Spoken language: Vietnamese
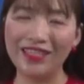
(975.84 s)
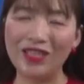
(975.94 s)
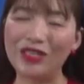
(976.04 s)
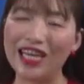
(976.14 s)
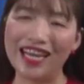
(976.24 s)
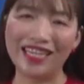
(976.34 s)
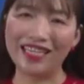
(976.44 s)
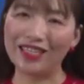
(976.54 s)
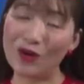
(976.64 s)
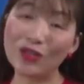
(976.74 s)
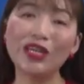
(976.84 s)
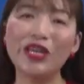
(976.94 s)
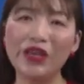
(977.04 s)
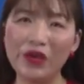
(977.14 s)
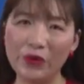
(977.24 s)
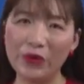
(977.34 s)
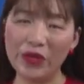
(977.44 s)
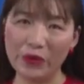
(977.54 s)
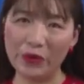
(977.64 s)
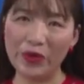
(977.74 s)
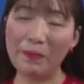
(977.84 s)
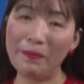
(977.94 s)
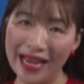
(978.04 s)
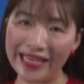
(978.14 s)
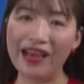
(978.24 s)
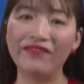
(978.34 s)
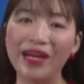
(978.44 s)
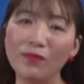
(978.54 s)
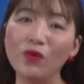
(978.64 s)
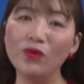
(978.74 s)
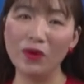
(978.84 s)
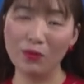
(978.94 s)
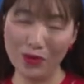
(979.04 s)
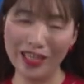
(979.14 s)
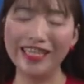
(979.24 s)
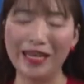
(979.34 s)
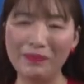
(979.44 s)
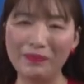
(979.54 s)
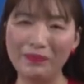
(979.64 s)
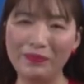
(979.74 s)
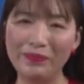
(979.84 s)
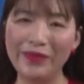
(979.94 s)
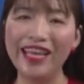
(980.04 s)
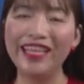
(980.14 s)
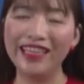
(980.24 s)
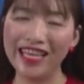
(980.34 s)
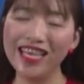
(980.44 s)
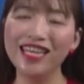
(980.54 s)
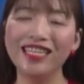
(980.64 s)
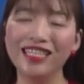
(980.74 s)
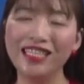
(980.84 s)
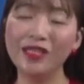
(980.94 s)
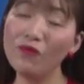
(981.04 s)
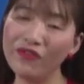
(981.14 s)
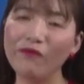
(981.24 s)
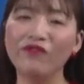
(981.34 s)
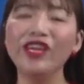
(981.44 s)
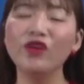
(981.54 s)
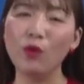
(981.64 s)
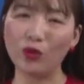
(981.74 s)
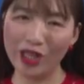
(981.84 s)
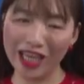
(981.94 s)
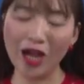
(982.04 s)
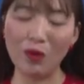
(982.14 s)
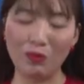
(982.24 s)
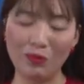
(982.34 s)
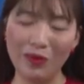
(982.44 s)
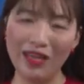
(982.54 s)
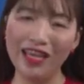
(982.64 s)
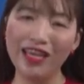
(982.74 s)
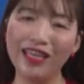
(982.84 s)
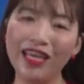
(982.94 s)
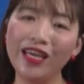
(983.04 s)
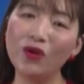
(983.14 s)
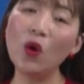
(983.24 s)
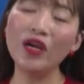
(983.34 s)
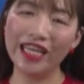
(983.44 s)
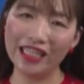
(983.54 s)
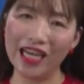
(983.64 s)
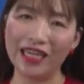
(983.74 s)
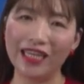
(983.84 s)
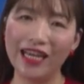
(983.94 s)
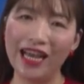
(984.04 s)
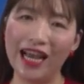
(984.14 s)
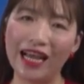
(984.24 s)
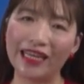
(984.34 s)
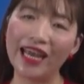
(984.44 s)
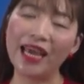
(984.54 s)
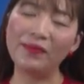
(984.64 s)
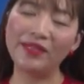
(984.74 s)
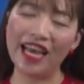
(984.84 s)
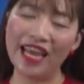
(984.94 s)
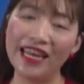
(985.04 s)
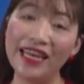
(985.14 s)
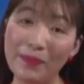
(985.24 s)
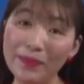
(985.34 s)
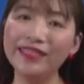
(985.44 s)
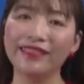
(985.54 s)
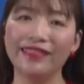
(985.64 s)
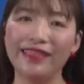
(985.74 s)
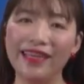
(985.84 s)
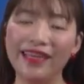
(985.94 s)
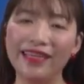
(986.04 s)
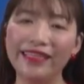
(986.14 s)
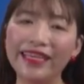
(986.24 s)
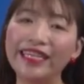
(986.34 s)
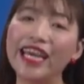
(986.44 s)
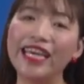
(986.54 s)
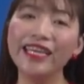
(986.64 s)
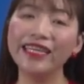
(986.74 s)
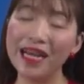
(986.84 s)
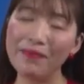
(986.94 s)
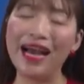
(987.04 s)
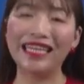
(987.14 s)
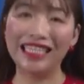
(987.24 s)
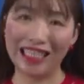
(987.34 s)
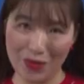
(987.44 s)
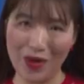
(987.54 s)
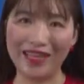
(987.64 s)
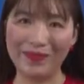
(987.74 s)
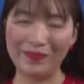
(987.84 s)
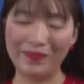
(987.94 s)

Rõ ràng có rất nhiều điều mà nhà văn muốn muốn gửi gắm. Thế nhưng trong phạm vi của một tiết học thì cô nghĩ rằng à, các em sẽ nắm được những cái ý cơ bản sau đây